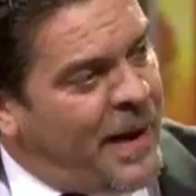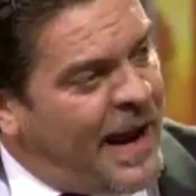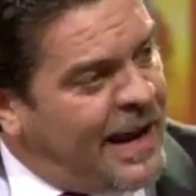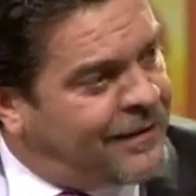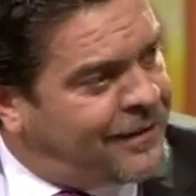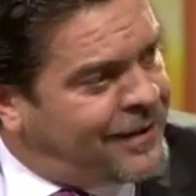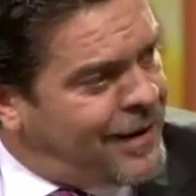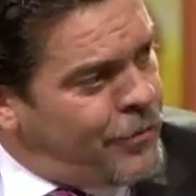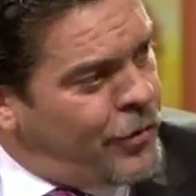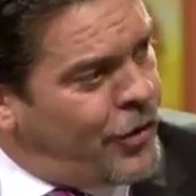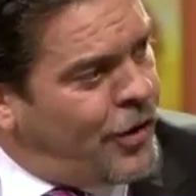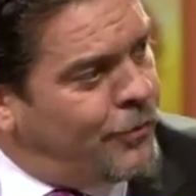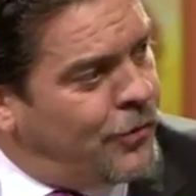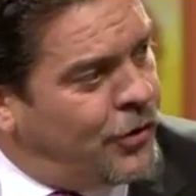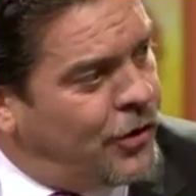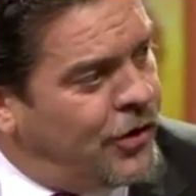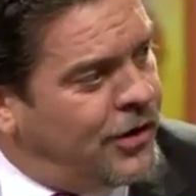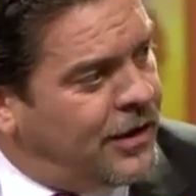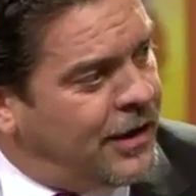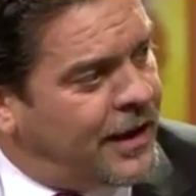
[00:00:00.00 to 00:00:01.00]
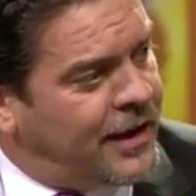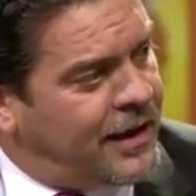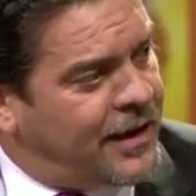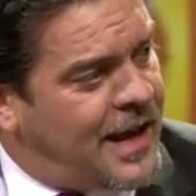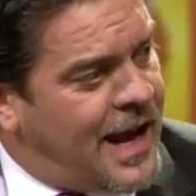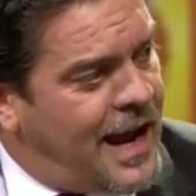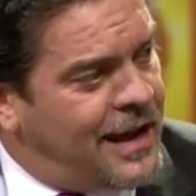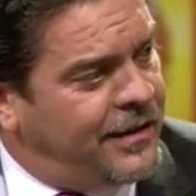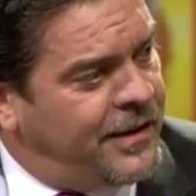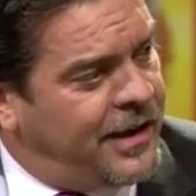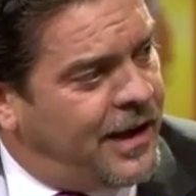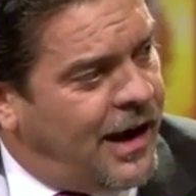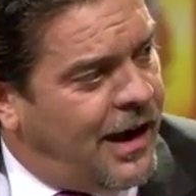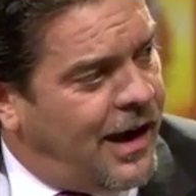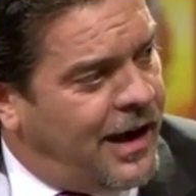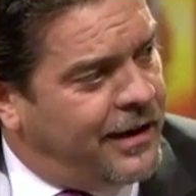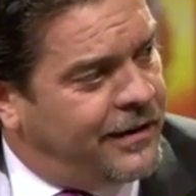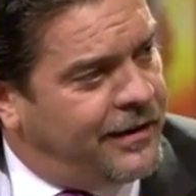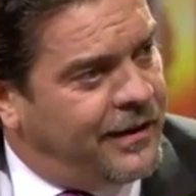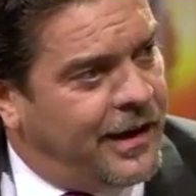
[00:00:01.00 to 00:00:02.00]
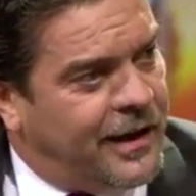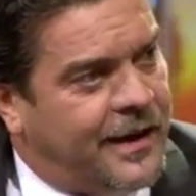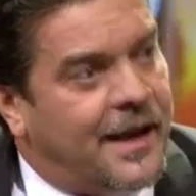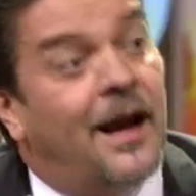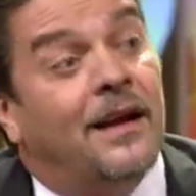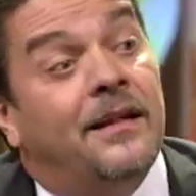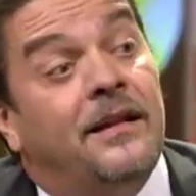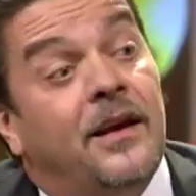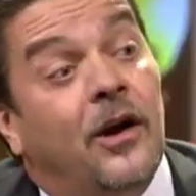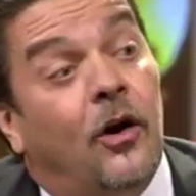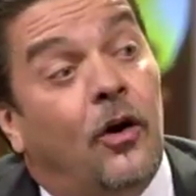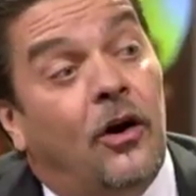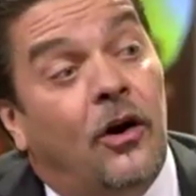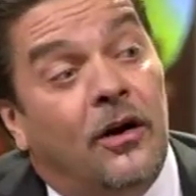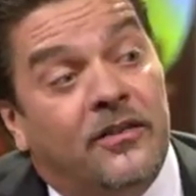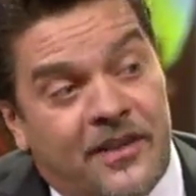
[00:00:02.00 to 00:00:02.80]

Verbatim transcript: benzemiyor mu Kendiye, Haydi'ye, Kendiye o,